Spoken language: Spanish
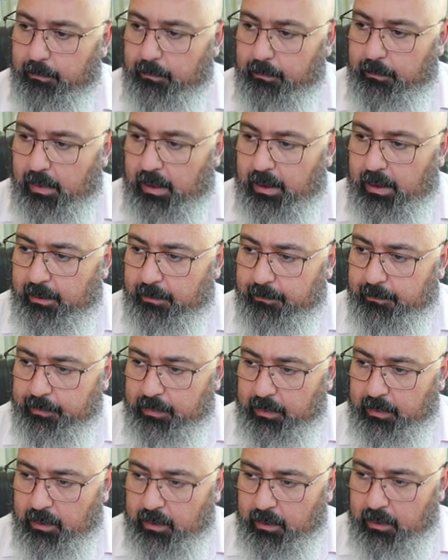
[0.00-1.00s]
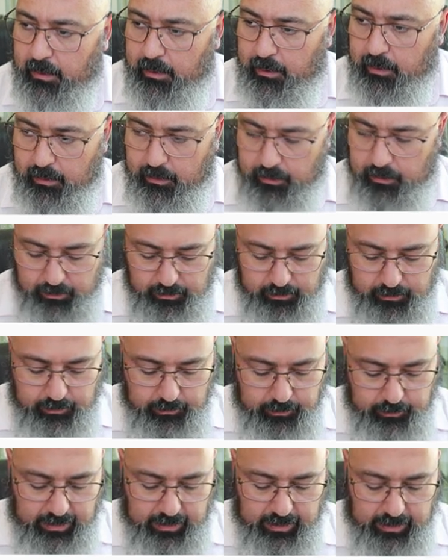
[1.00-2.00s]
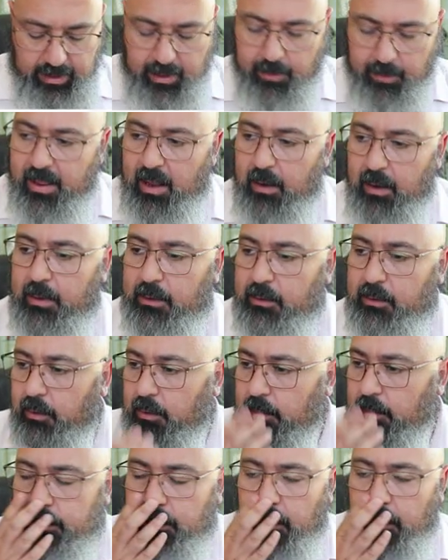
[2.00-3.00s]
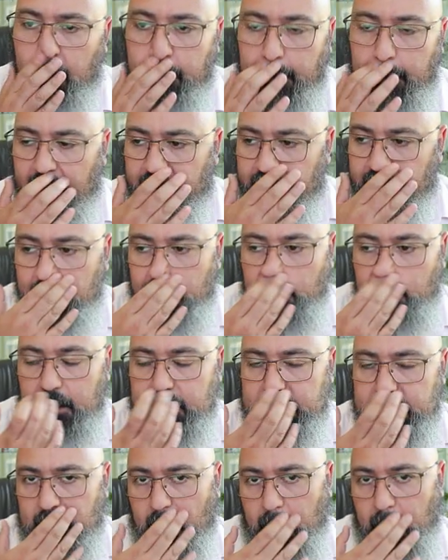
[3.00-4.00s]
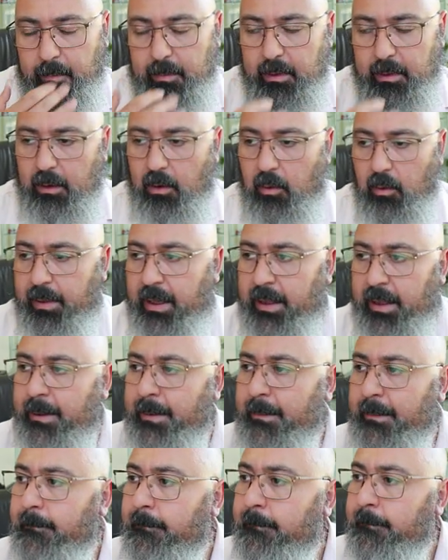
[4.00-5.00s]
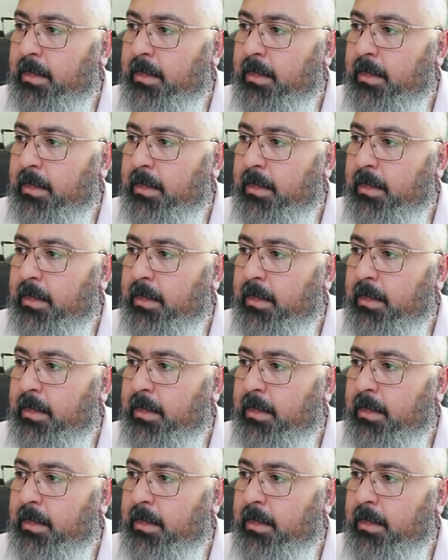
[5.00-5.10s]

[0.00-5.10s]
¿Vale? Para que llame al método stop, a la función stop y lo pare.